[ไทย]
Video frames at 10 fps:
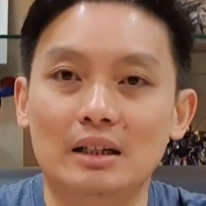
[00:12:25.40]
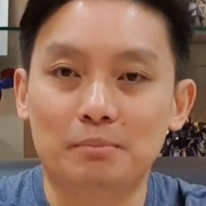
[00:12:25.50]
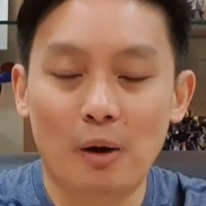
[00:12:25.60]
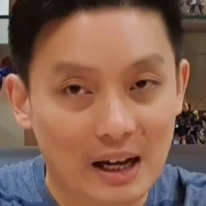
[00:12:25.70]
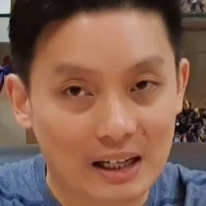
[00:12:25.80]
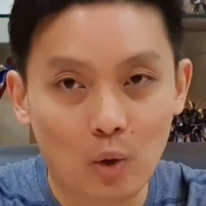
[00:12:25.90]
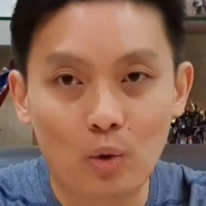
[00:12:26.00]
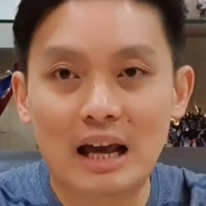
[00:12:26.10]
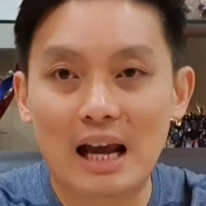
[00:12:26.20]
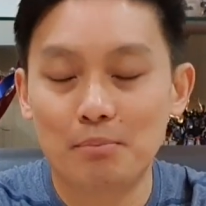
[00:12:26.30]
ป้องกันโร
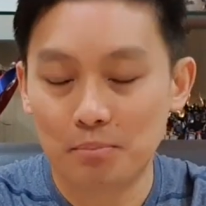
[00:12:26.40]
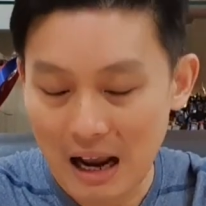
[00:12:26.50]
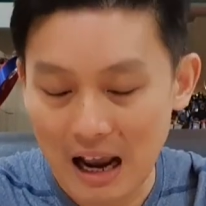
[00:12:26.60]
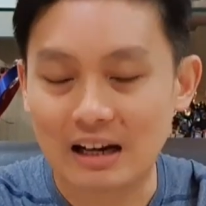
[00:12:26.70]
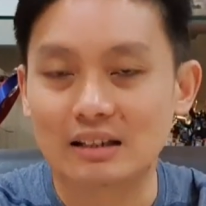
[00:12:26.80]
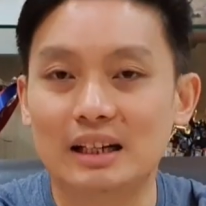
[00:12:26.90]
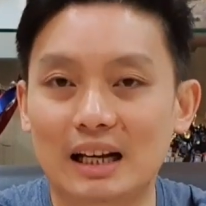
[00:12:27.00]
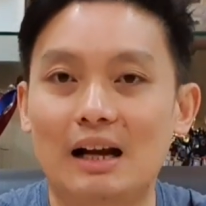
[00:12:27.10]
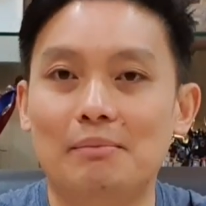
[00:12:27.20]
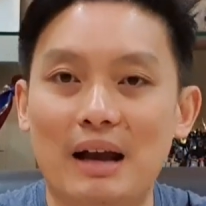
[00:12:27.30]
คได้มากเลย
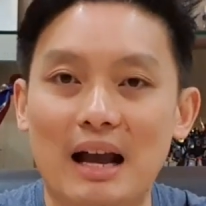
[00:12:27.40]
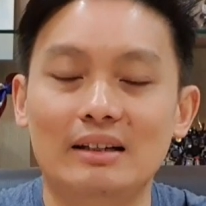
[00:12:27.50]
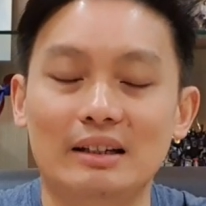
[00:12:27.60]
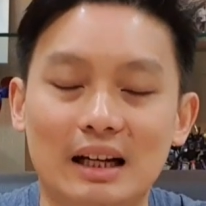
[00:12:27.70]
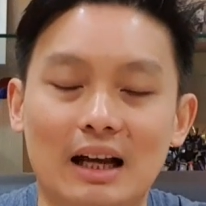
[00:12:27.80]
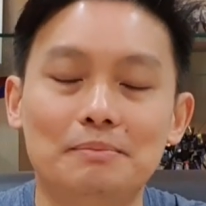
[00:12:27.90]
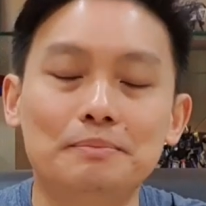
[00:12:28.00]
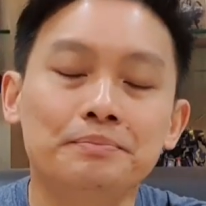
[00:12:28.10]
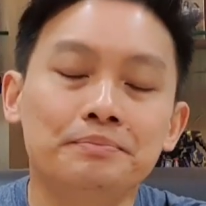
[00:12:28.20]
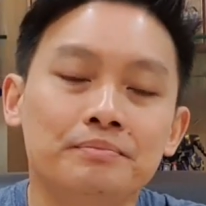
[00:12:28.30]
นะครับมากเลยนะครับ
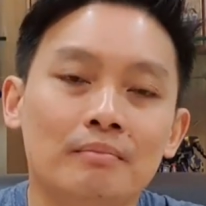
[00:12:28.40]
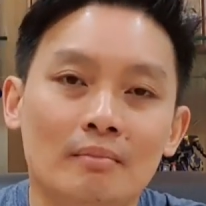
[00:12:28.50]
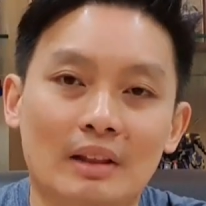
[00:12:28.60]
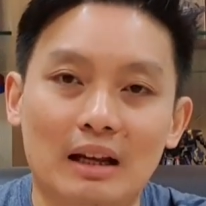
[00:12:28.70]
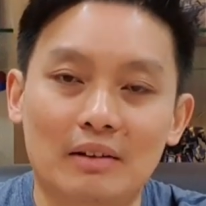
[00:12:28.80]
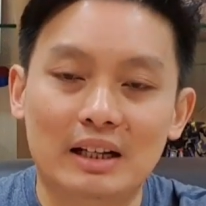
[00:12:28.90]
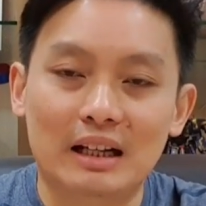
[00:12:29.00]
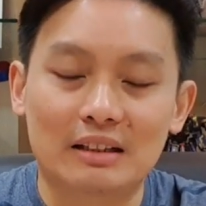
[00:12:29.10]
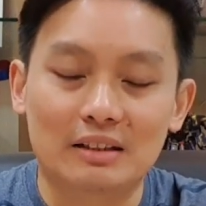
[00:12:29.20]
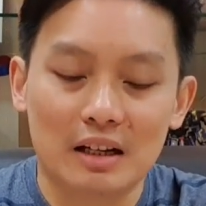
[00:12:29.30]
นะใน
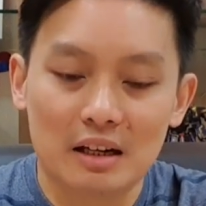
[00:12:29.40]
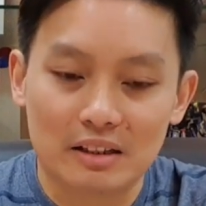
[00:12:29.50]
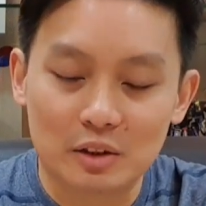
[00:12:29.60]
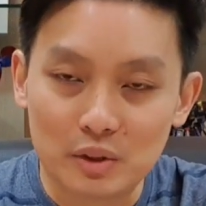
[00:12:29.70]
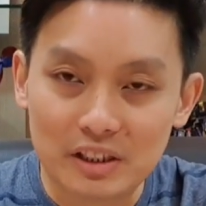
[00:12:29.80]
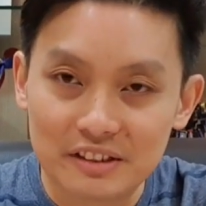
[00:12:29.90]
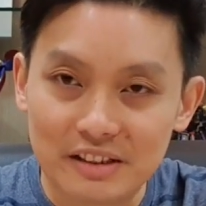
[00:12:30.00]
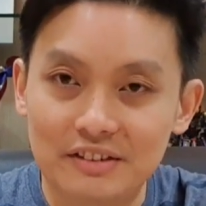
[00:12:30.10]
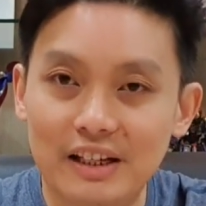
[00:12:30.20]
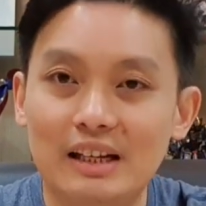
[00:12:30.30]
การอยู่ดิสเท
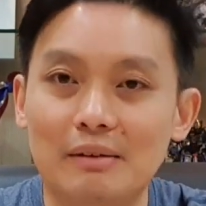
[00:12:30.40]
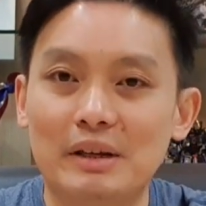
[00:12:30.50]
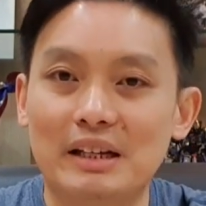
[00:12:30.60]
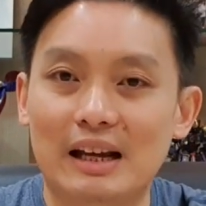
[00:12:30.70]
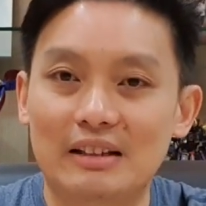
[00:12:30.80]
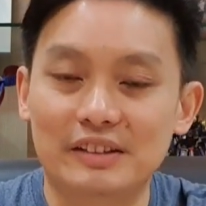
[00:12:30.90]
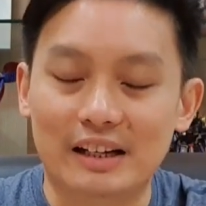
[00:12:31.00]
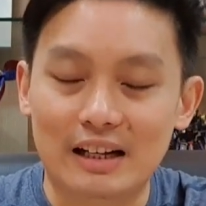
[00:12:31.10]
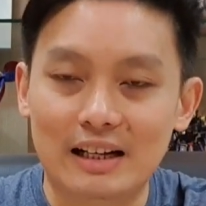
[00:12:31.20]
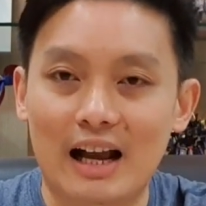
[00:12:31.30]
นซิ่งมีการใส่
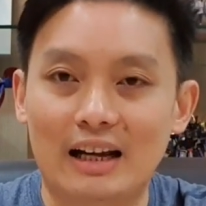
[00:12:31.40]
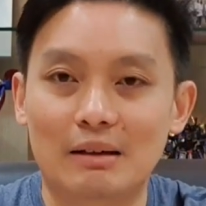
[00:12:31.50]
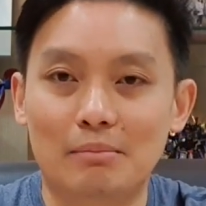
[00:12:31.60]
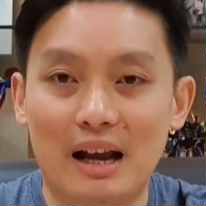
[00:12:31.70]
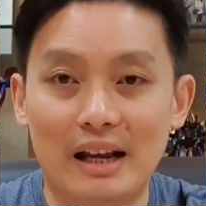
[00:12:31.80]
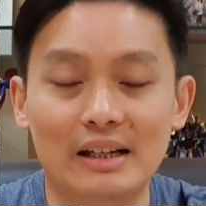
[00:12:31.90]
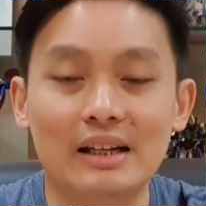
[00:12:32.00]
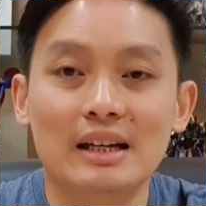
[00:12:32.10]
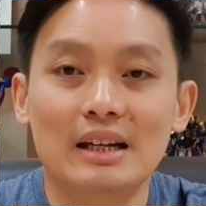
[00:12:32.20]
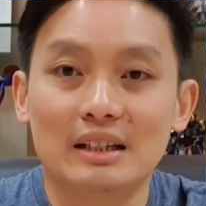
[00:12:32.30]
หน้ากากอนามัย
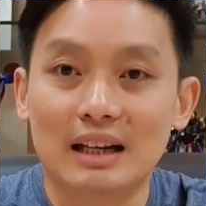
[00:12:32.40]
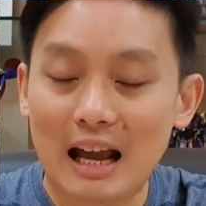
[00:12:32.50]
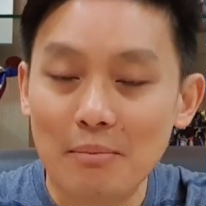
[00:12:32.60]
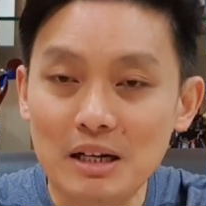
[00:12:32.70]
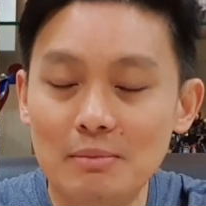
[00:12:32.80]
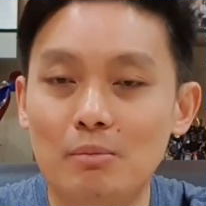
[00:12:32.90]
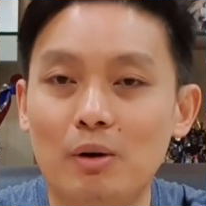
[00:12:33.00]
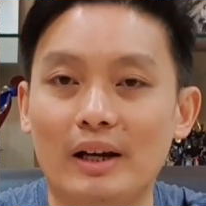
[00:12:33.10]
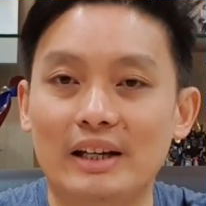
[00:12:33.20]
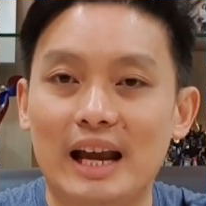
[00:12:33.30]
ล้างมือ
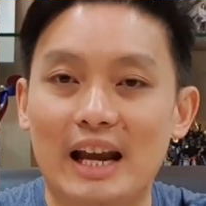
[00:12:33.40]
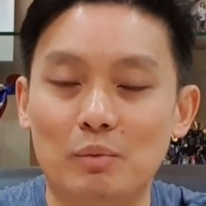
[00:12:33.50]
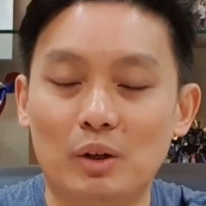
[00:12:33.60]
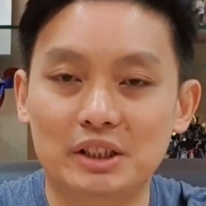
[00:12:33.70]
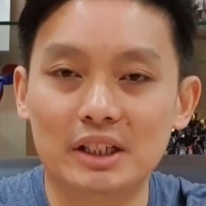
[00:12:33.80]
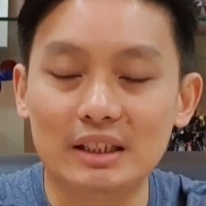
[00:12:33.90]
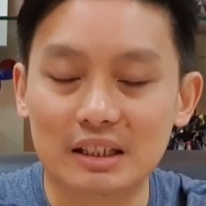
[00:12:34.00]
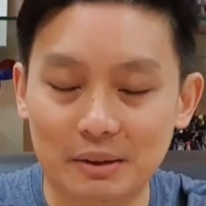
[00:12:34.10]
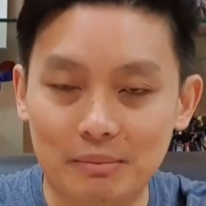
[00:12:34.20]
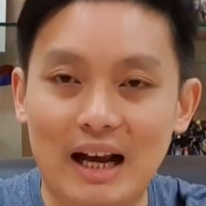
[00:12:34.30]
บ่อยๆแฮนด์วอชชิ่งเนี่
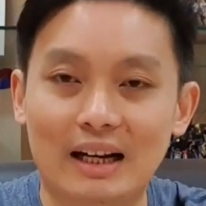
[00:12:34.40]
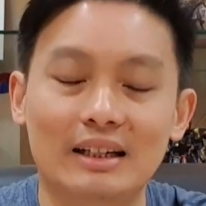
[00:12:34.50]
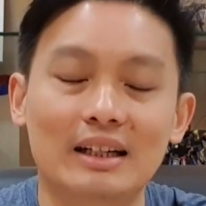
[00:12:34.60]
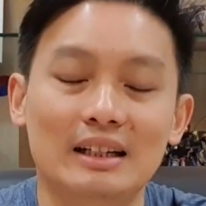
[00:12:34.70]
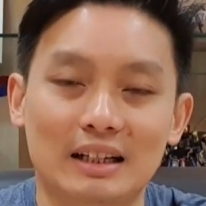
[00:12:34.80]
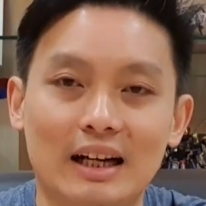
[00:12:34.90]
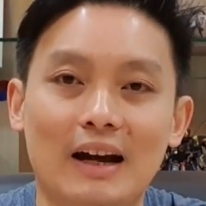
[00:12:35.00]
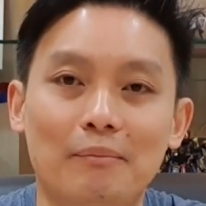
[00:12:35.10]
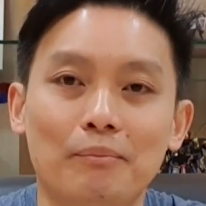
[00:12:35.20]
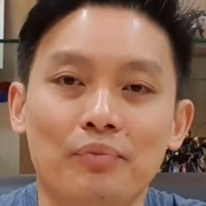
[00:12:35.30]
ยสำคัญนะค
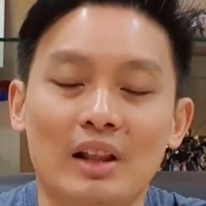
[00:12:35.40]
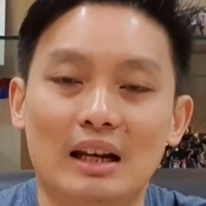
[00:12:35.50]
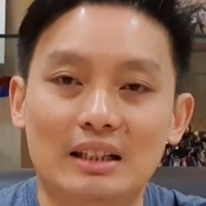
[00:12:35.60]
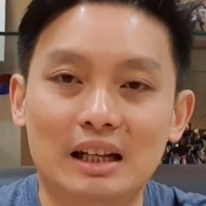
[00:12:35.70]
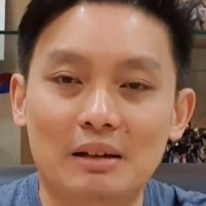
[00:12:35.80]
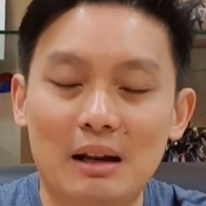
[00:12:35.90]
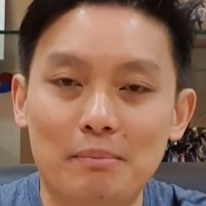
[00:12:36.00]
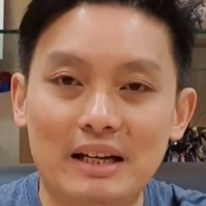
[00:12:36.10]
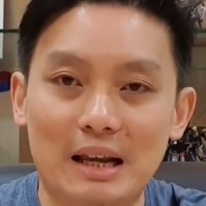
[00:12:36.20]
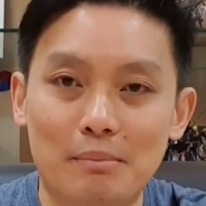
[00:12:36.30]
รับและท่านท่าน
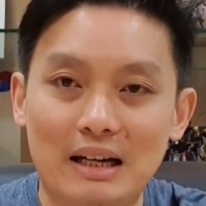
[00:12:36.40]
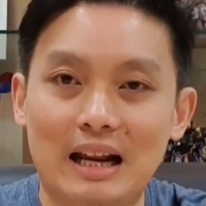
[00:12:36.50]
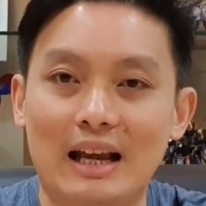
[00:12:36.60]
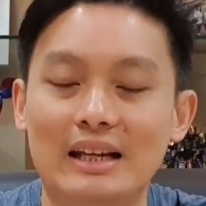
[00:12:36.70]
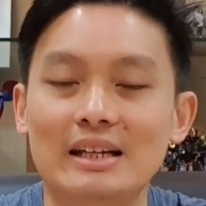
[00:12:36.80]
ไปไหนมาไหน